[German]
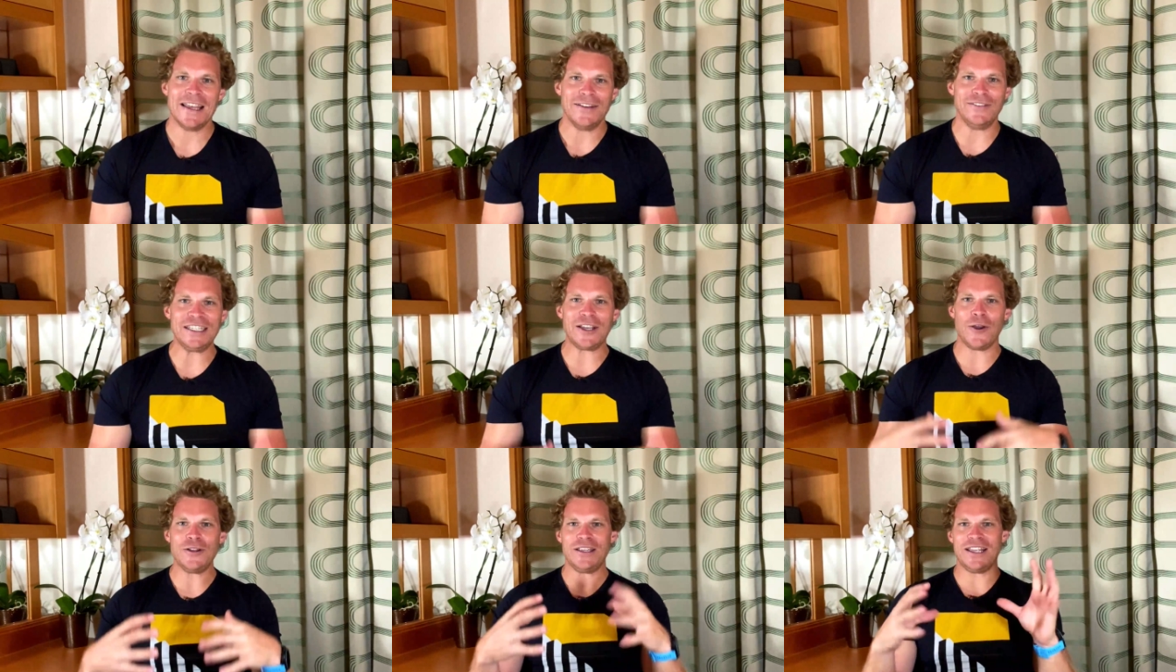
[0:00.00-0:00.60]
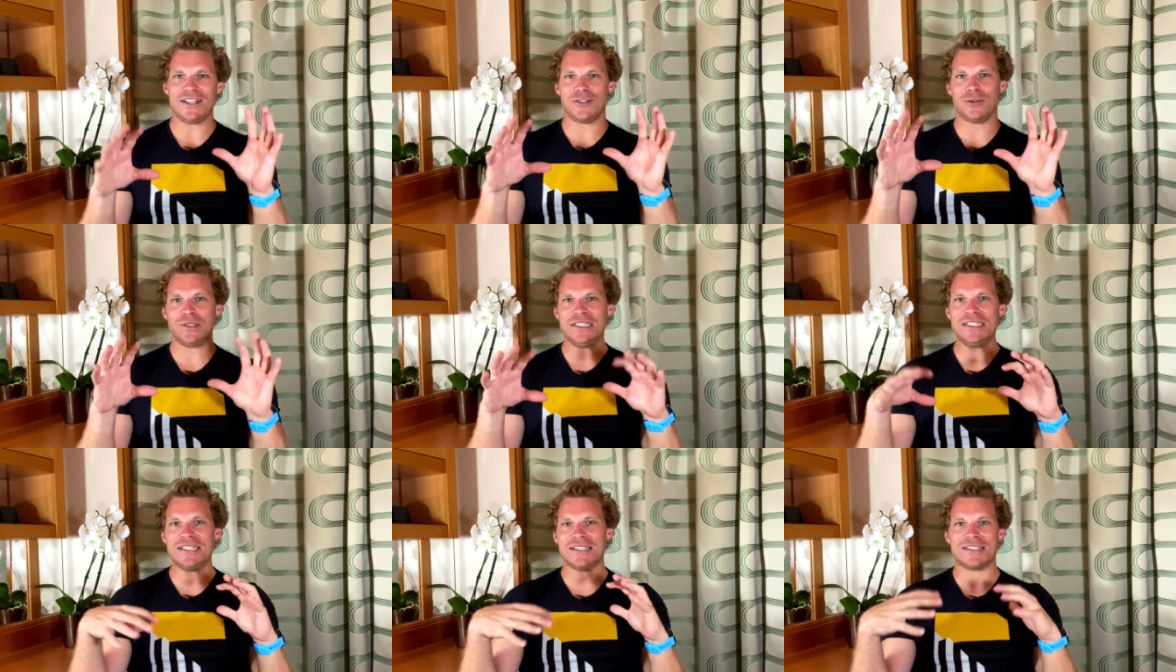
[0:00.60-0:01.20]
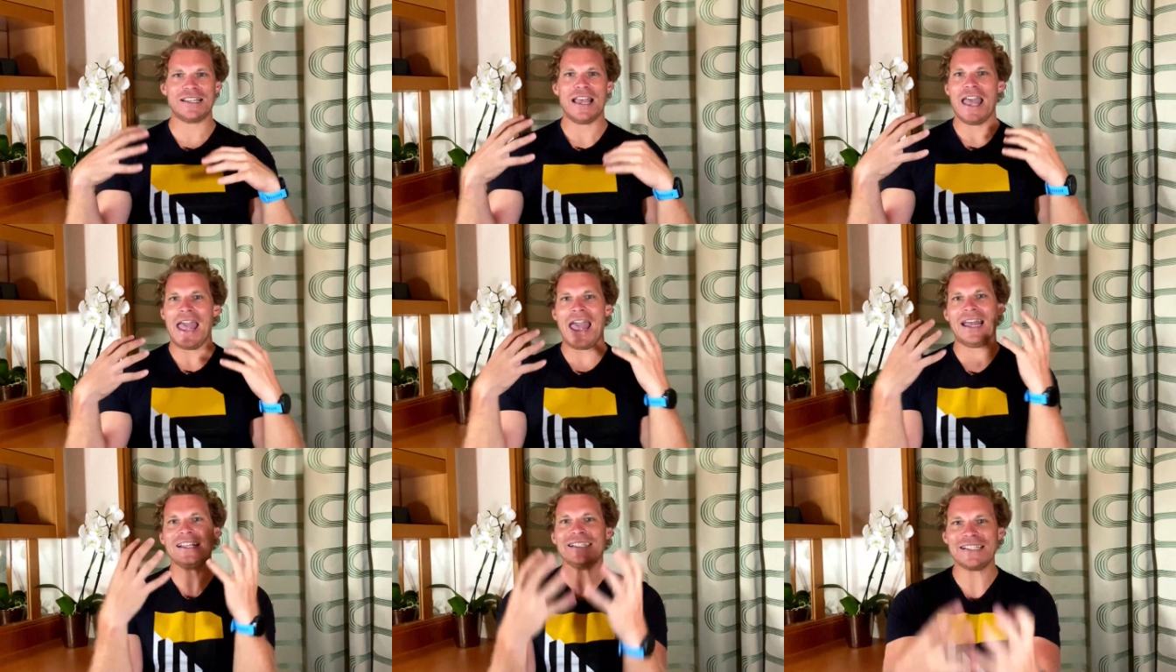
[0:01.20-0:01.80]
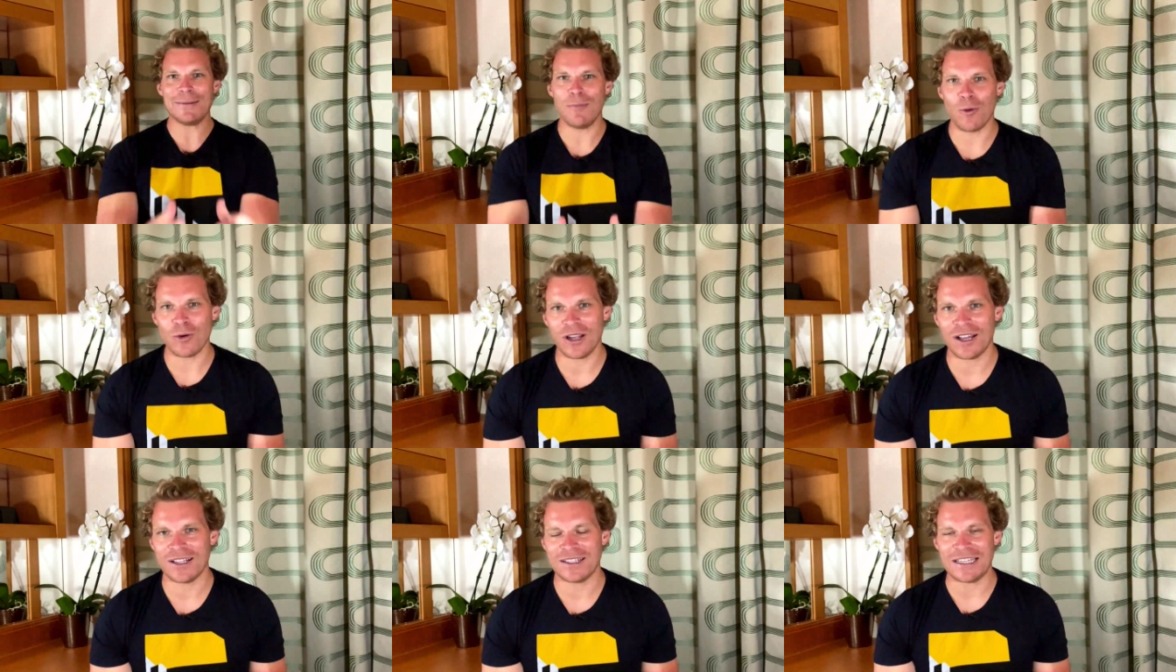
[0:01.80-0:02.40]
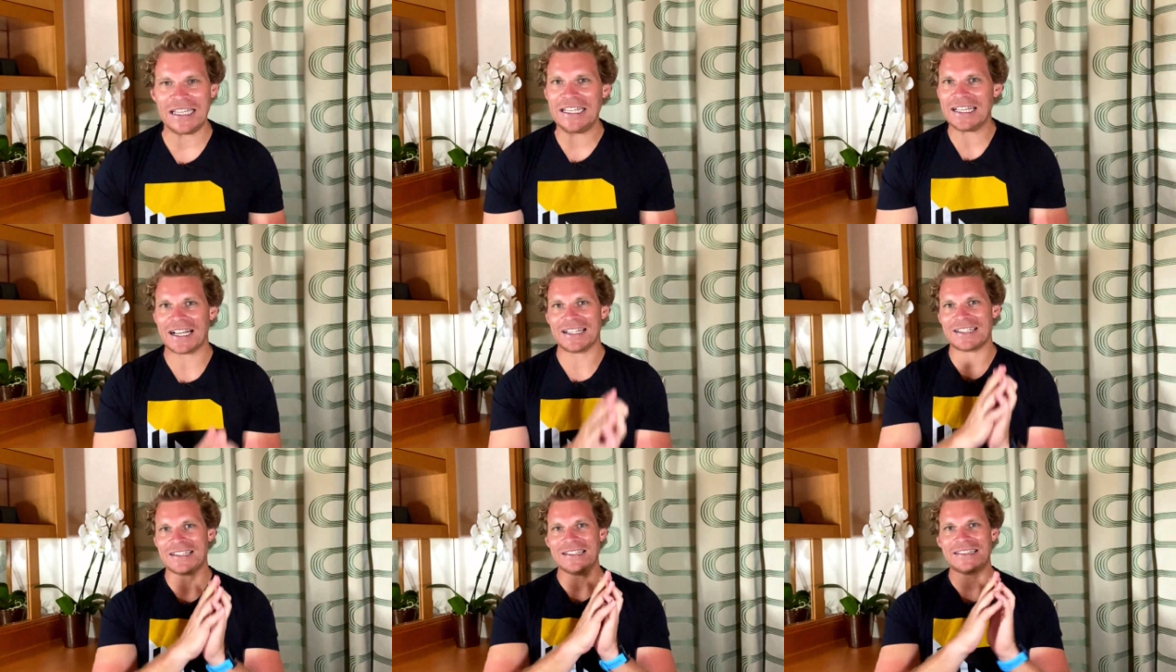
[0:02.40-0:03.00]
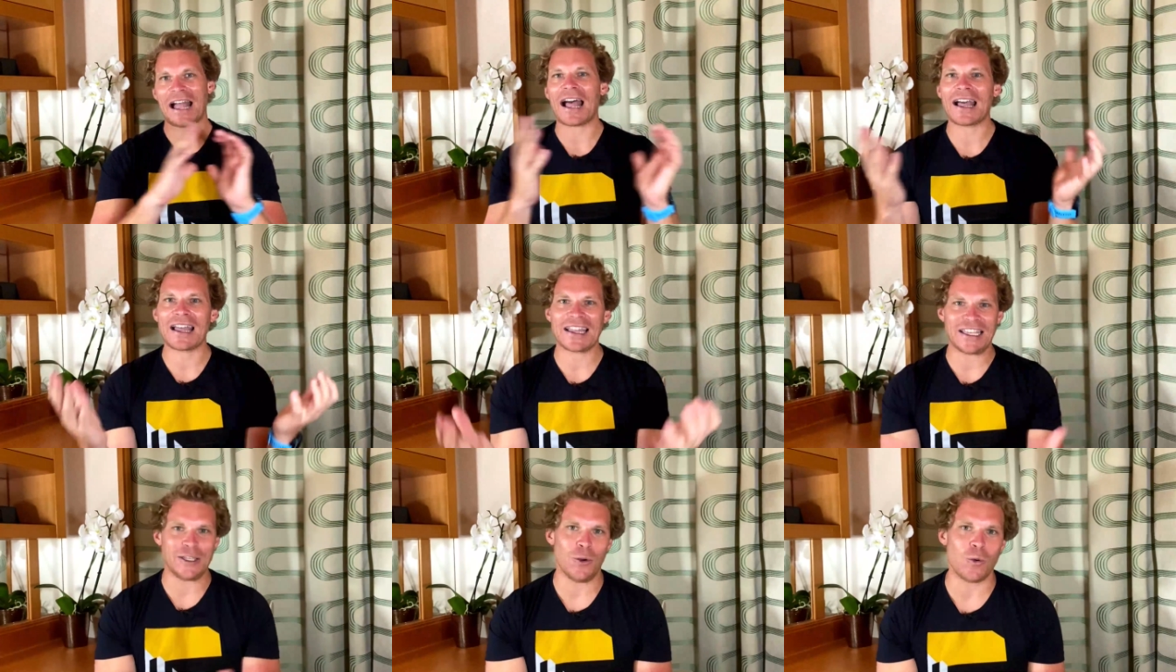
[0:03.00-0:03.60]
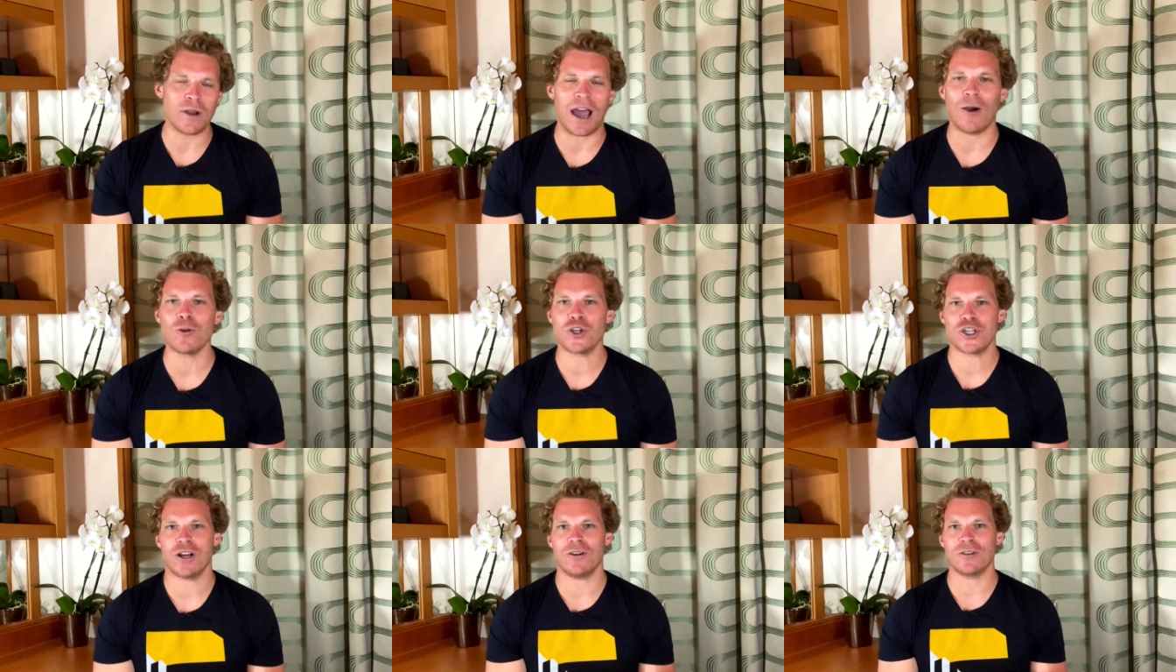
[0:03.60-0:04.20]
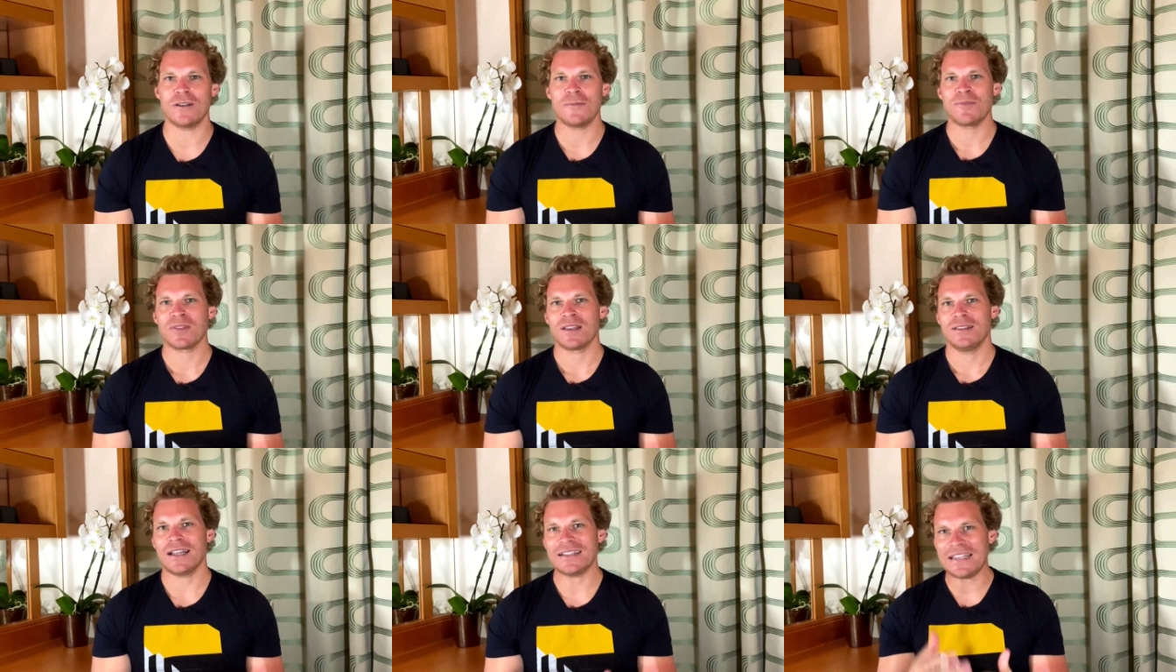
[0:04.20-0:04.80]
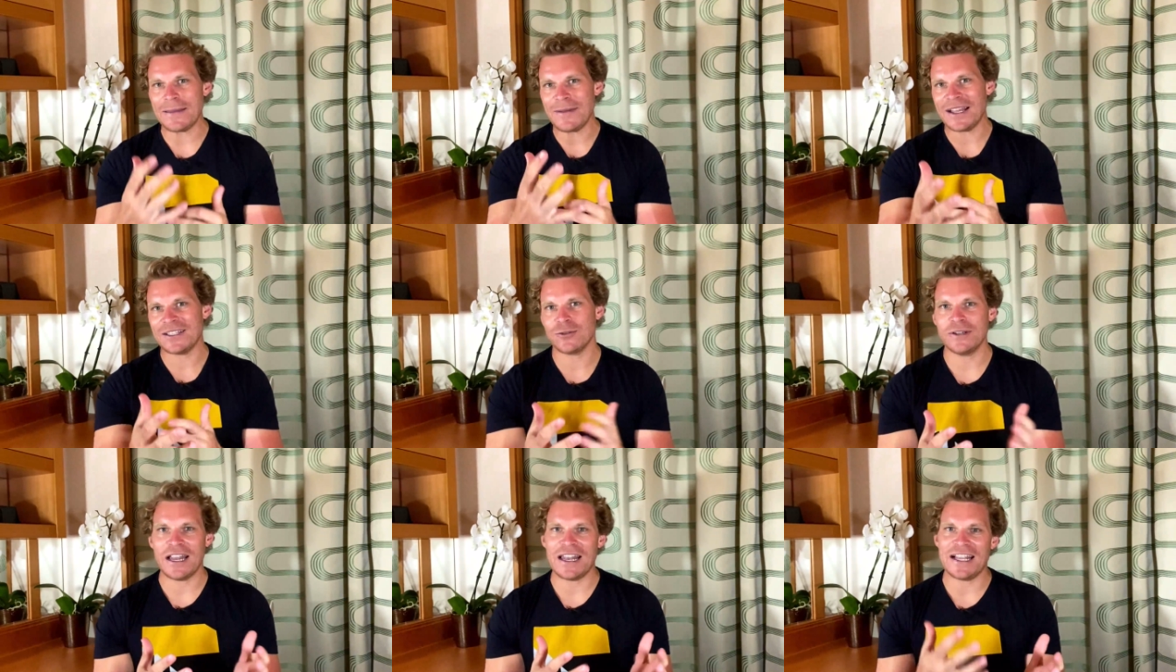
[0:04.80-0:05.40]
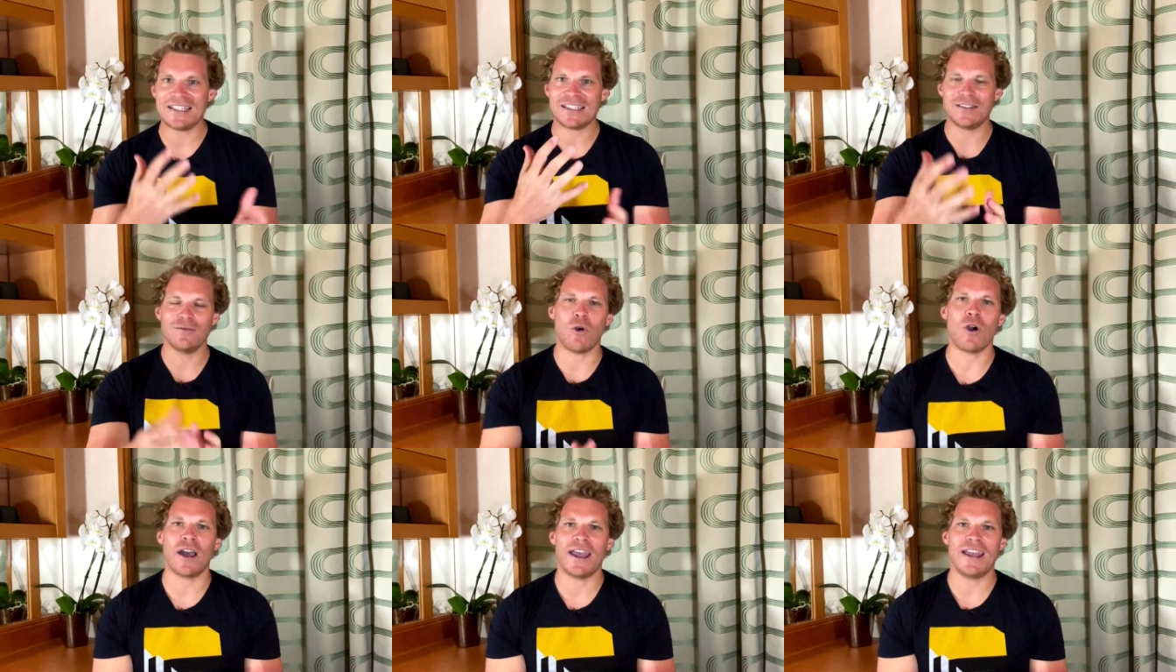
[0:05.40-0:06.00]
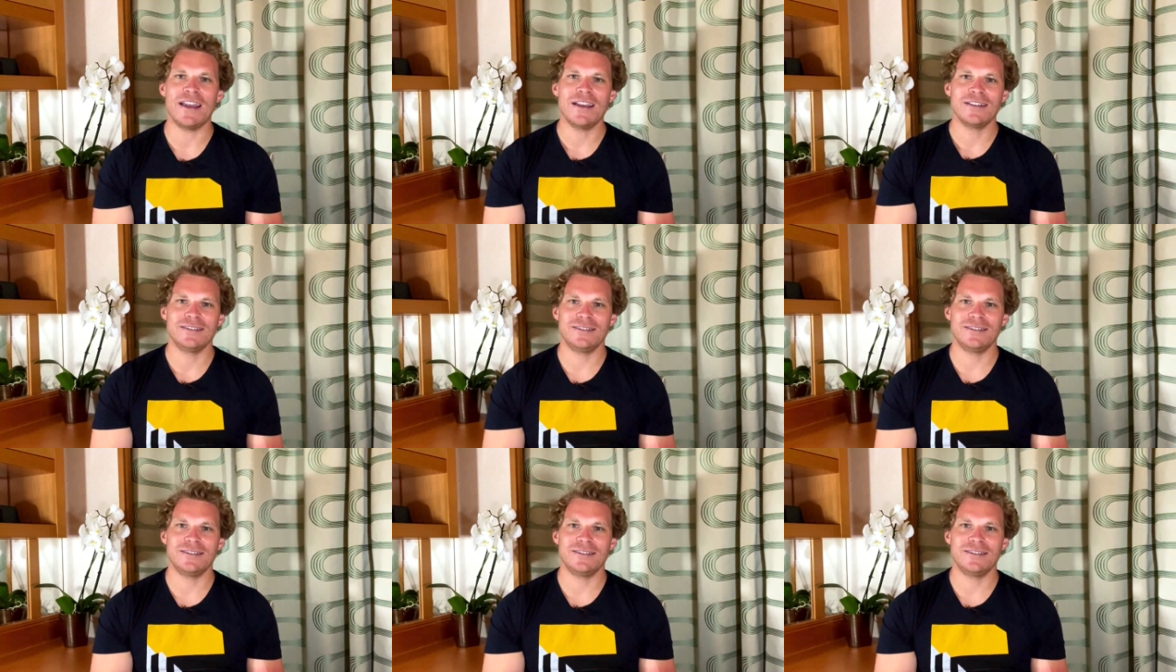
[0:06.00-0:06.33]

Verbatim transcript: Wie könnte jetzt so dieses erste Monat in der ganzen Dachregion ausschauen, nachdem jetzt so in der letzten Woche